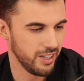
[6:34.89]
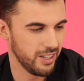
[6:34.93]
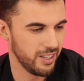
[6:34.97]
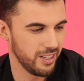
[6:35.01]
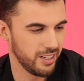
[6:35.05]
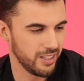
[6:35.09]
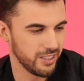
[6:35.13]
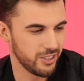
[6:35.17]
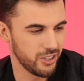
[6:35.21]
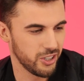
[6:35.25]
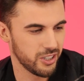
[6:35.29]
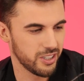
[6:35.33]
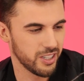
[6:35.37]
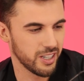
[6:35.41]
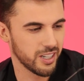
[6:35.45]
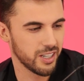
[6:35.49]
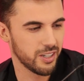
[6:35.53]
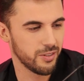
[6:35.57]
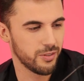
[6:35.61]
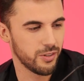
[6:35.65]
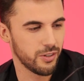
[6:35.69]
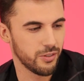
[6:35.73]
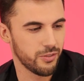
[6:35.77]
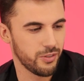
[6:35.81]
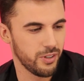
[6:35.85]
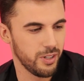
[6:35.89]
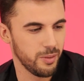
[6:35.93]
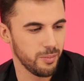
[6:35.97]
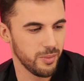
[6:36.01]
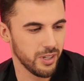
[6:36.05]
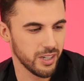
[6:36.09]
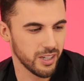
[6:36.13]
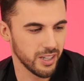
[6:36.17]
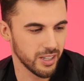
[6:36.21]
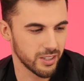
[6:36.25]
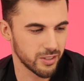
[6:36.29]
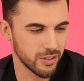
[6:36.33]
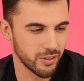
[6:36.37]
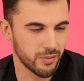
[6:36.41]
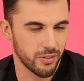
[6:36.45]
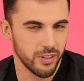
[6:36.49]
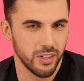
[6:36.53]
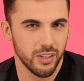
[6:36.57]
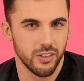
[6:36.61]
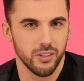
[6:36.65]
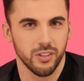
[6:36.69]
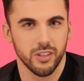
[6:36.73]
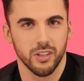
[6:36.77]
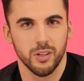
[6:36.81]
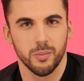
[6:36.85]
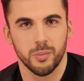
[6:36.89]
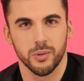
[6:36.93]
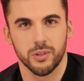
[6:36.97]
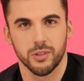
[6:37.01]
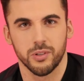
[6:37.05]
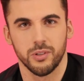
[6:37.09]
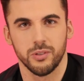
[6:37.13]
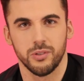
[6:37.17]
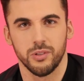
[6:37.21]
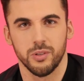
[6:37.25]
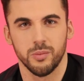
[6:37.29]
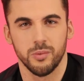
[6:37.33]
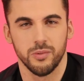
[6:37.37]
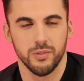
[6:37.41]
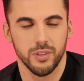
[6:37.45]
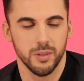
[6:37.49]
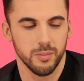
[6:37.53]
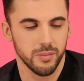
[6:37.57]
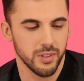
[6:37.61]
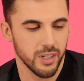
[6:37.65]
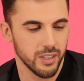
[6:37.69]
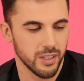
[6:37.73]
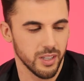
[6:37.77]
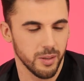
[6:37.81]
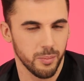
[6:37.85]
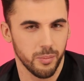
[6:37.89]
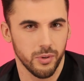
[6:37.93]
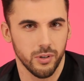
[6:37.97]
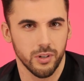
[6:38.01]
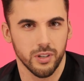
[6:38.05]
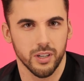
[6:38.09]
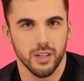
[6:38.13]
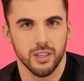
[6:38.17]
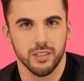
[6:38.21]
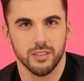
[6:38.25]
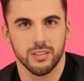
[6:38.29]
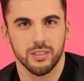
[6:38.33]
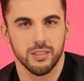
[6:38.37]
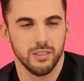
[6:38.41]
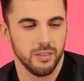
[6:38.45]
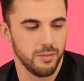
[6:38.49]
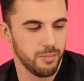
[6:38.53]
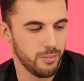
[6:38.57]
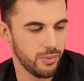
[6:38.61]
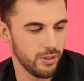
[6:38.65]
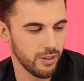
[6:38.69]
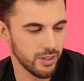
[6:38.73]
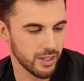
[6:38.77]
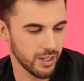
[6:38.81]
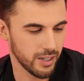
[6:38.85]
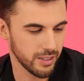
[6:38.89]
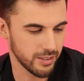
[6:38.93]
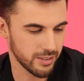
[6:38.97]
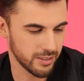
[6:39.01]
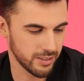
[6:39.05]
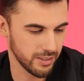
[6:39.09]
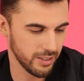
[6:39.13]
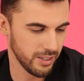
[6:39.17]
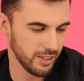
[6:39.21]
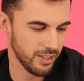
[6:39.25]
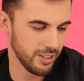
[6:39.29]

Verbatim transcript: e, gdzieś nagrywał film, jak ja co chwilę do niego podchodziłem i mówiłem tata pokaz, pokaz.